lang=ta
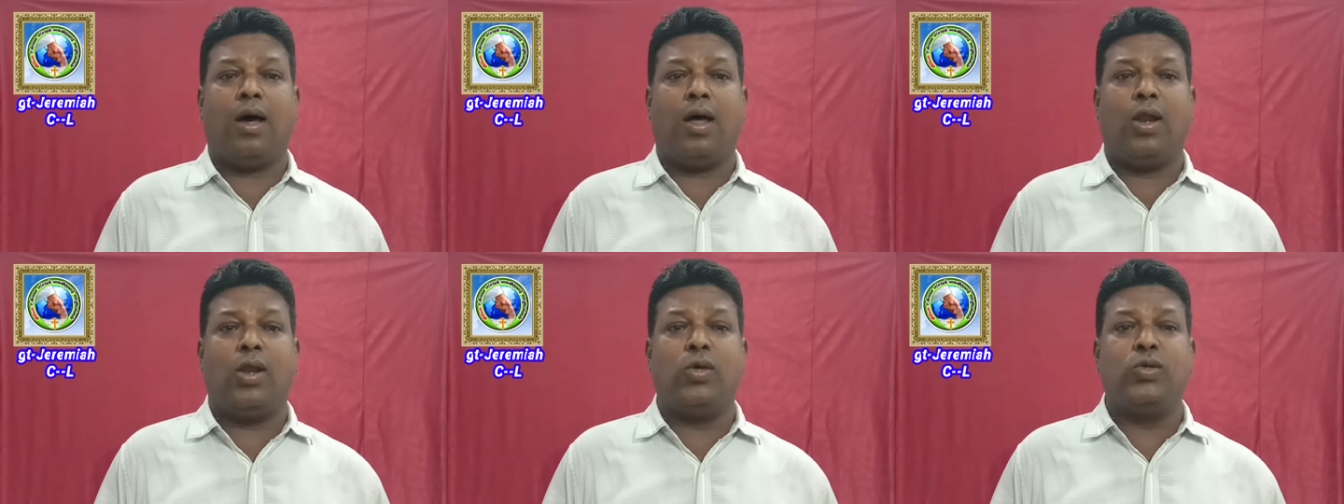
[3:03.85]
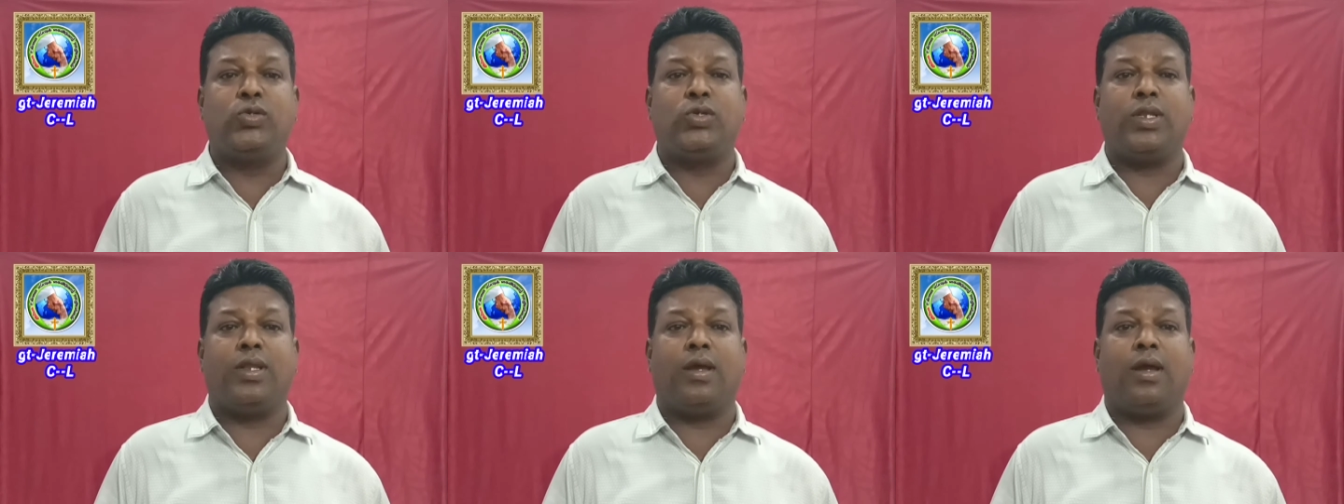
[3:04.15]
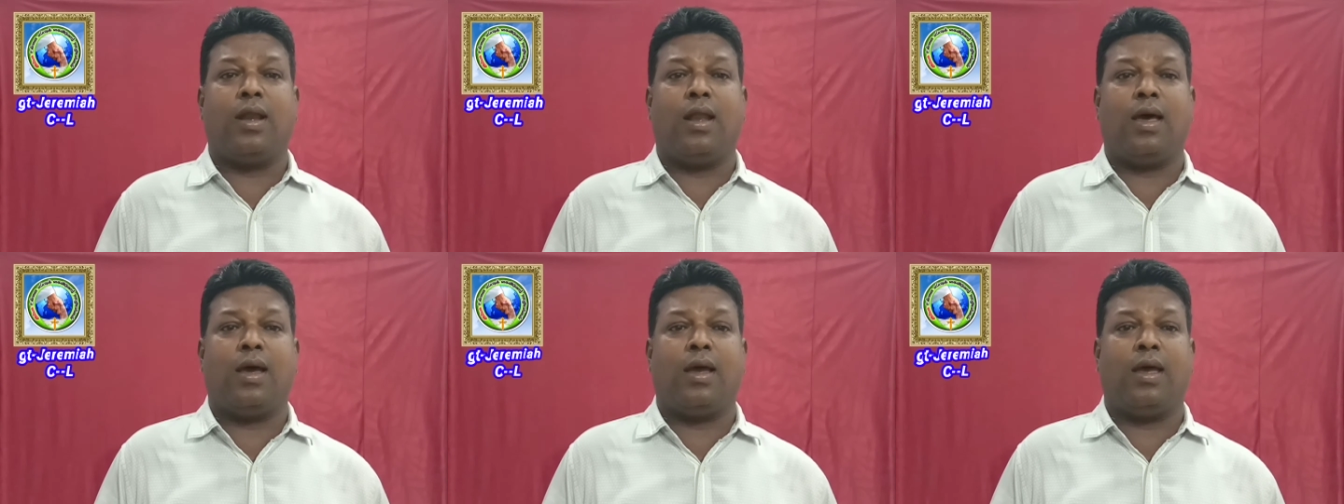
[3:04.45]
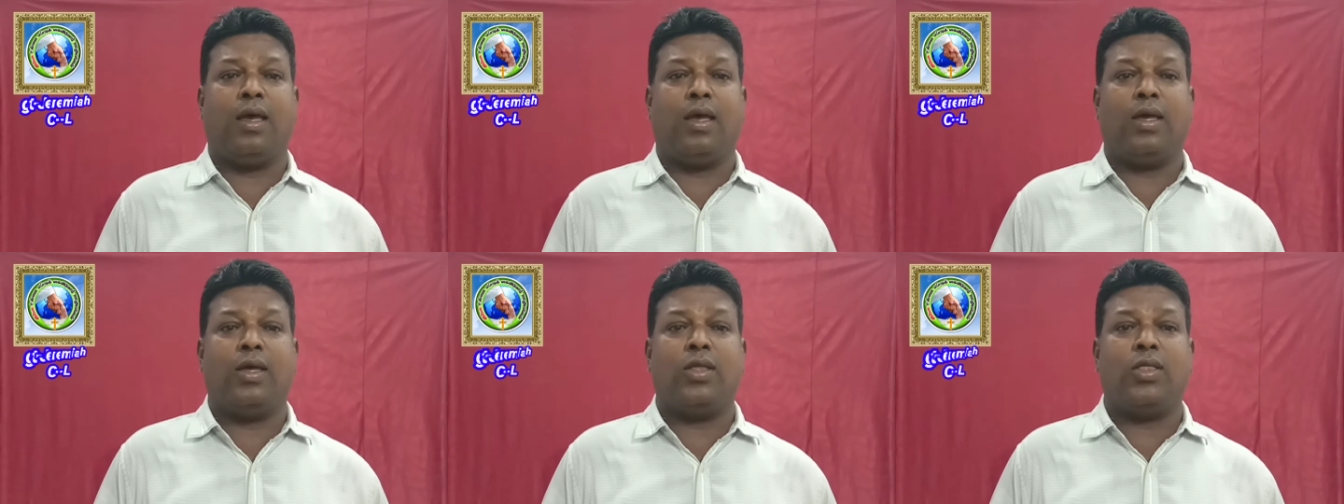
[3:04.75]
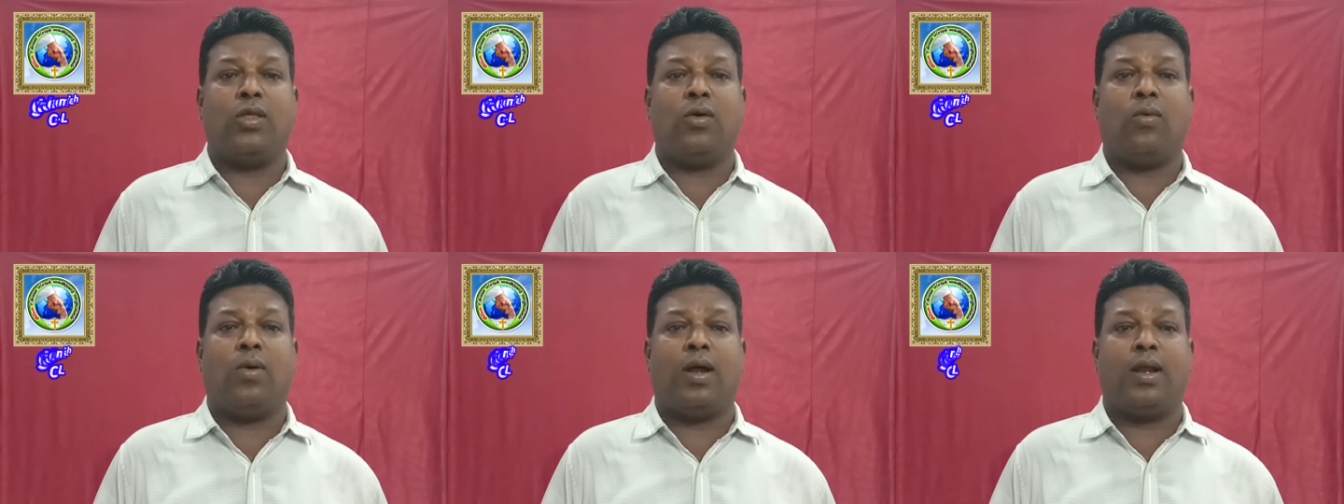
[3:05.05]
ஆலோசனைகளாக
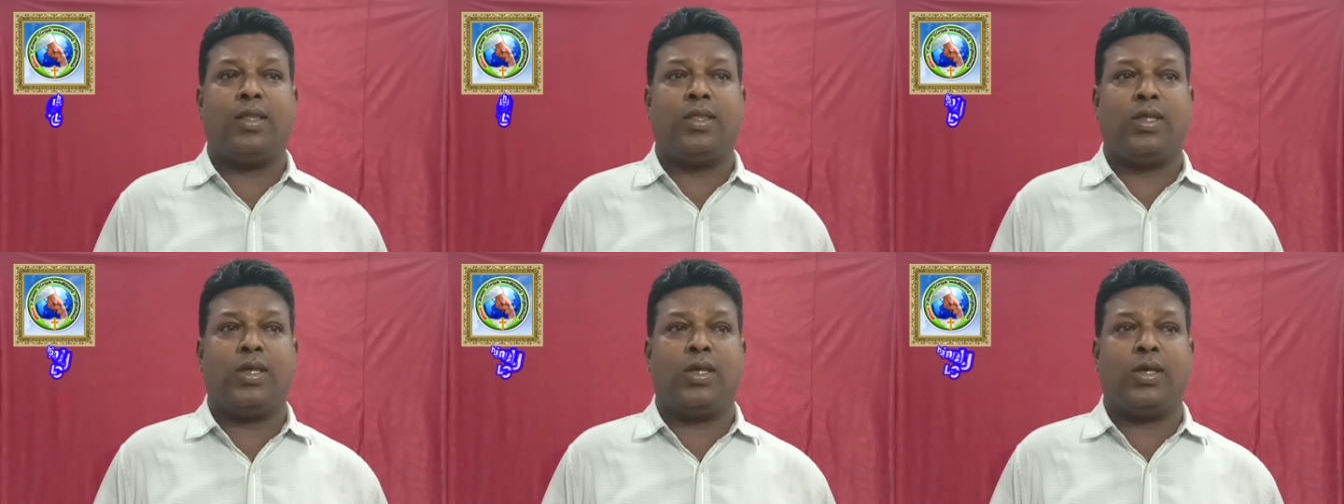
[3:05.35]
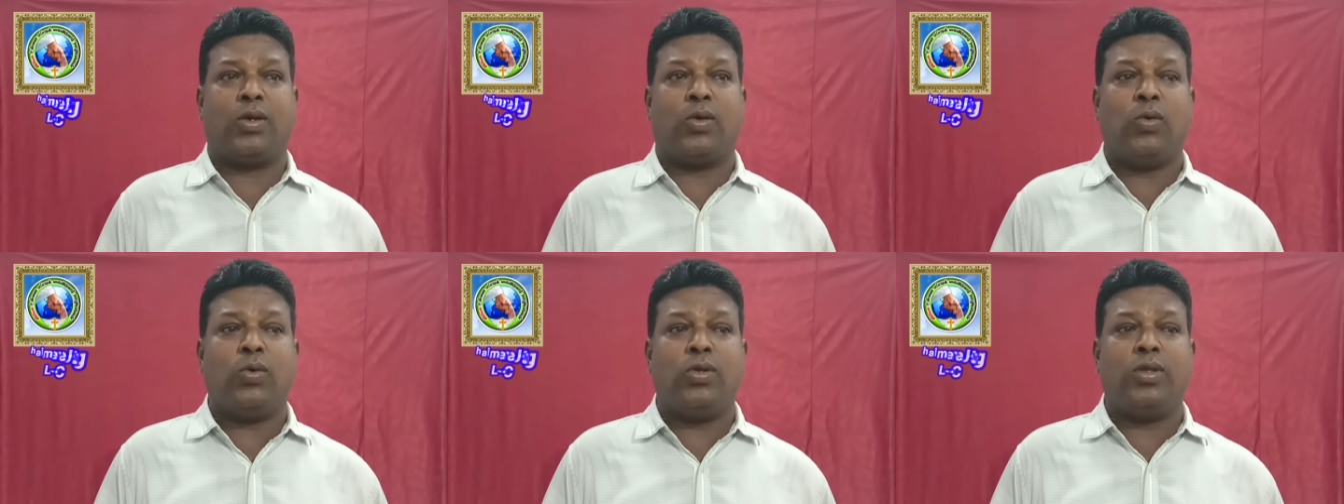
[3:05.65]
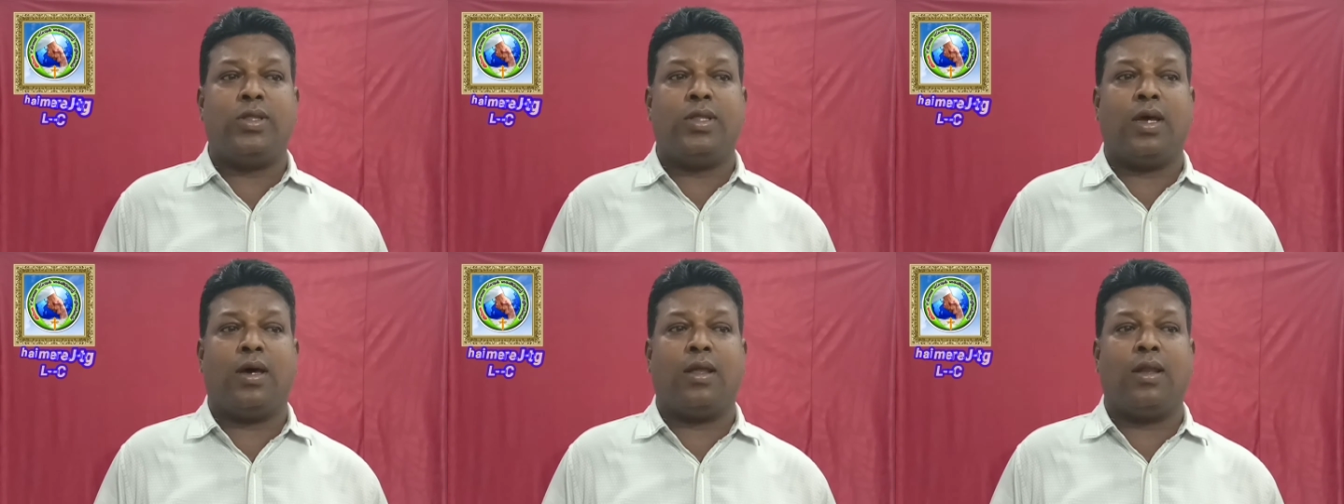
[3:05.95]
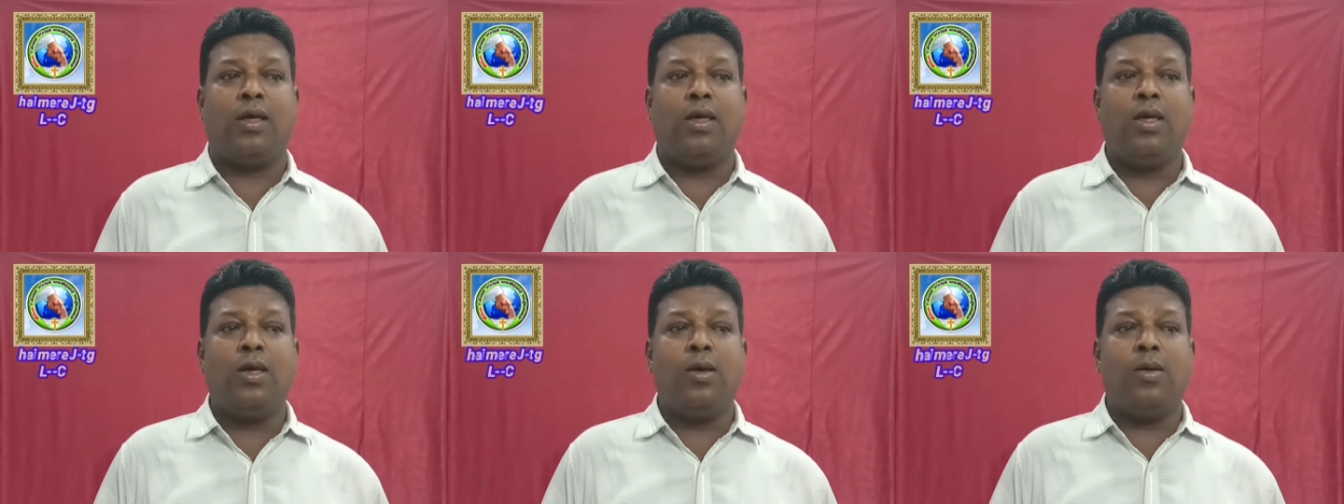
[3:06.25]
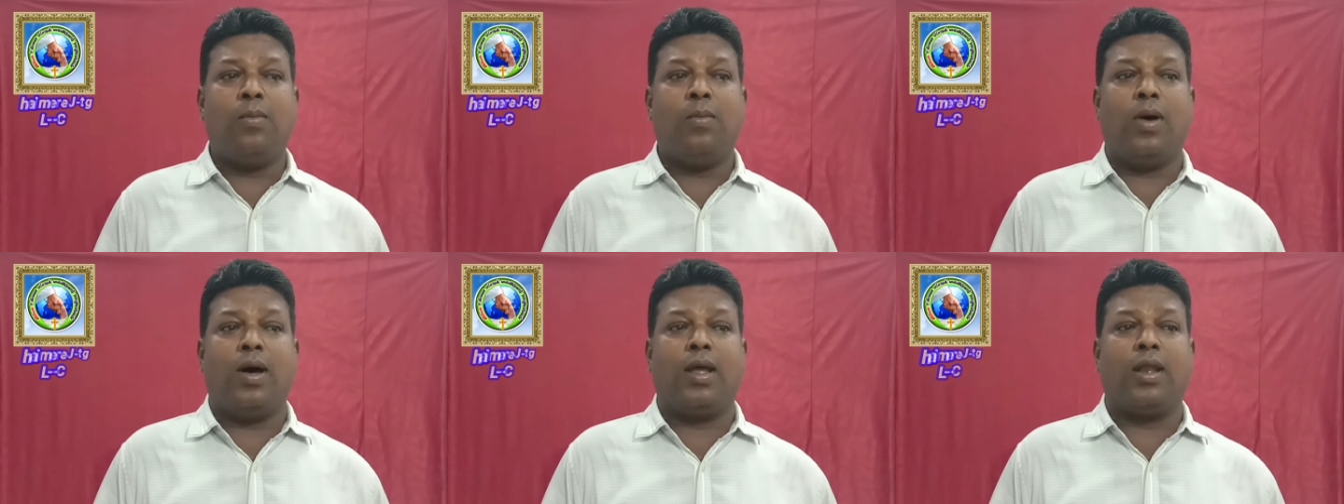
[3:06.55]
இந்த வார்த்தையை கொடுத்தார்
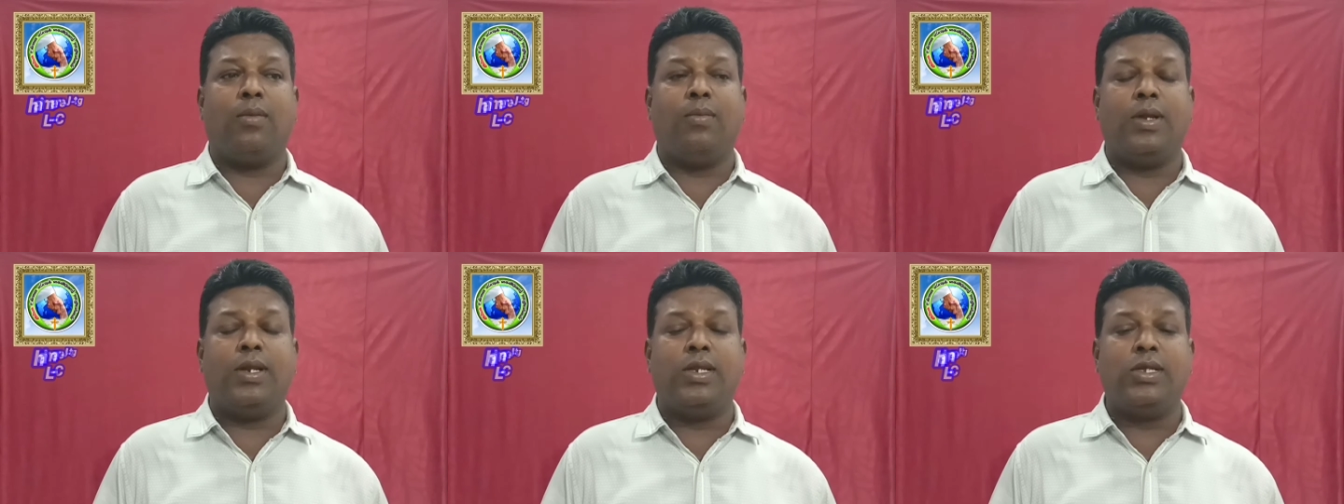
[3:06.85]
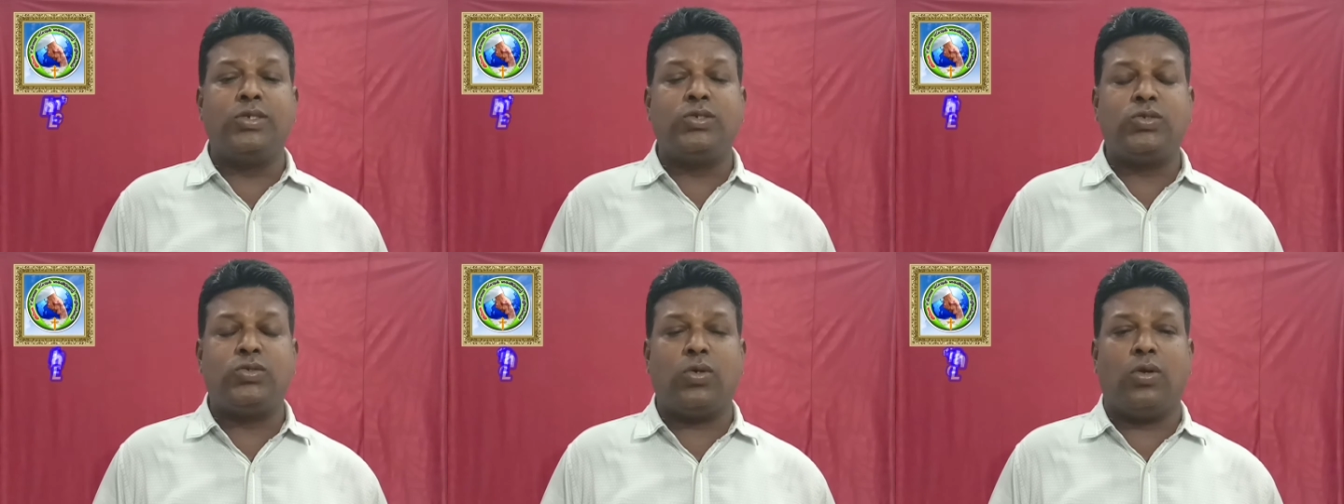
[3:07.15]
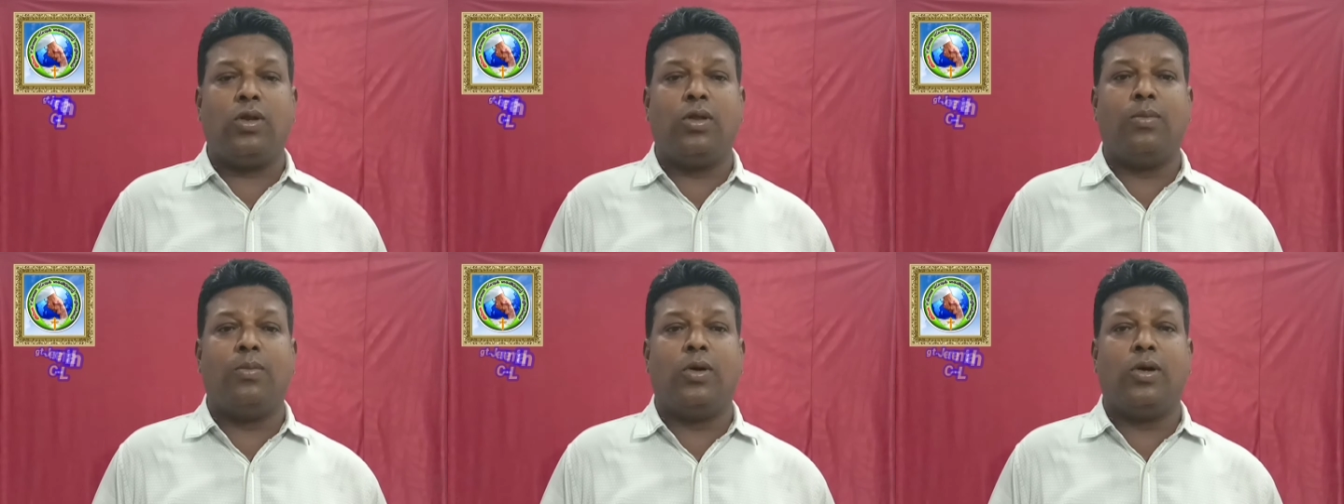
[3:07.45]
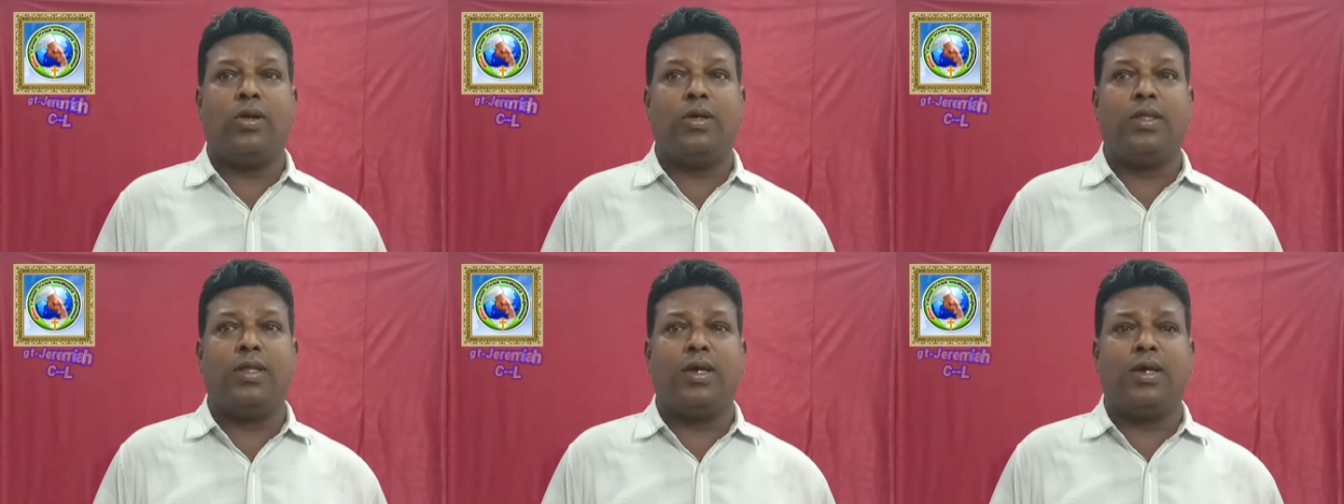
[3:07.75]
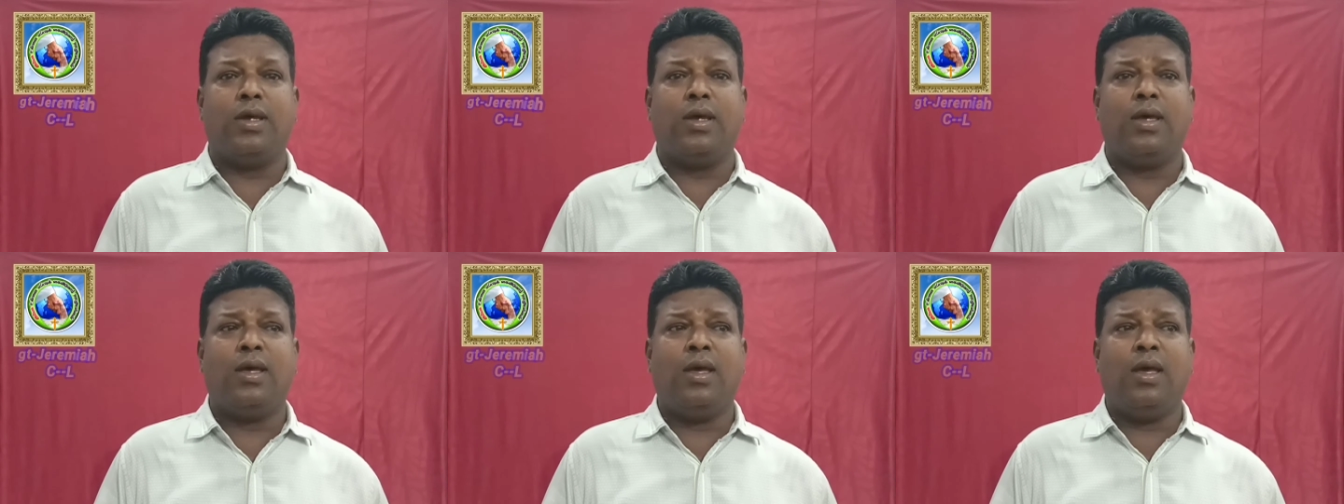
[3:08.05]
பாரம் என்று சொல்லும் பொழுது